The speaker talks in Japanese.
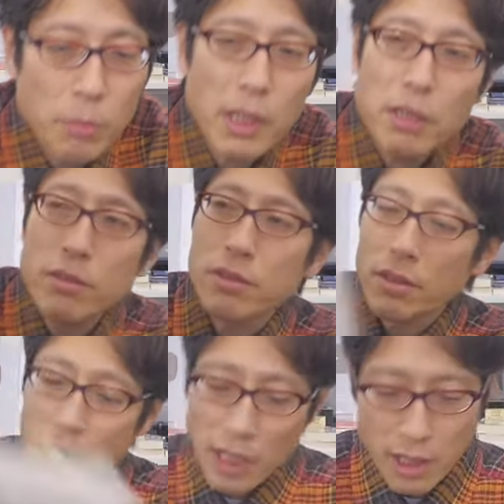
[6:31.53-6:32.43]
まあいく
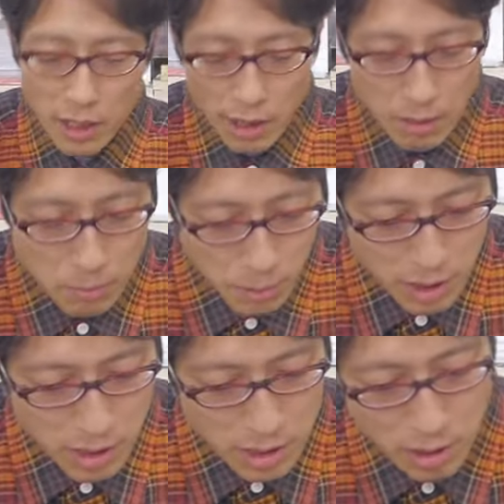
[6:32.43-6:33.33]
つかあり
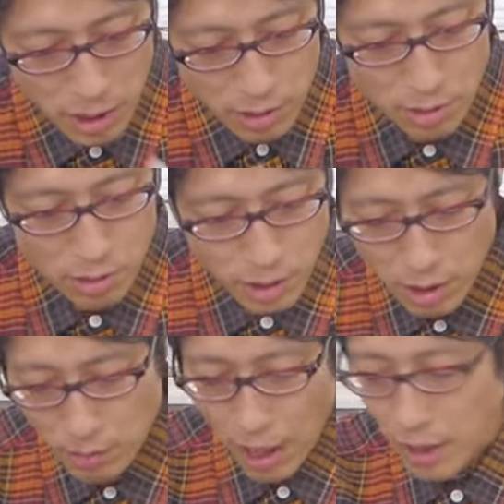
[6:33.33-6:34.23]
まして、
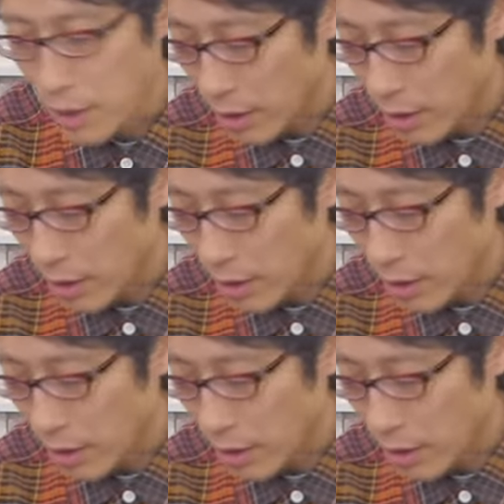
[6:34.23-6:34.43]
次は、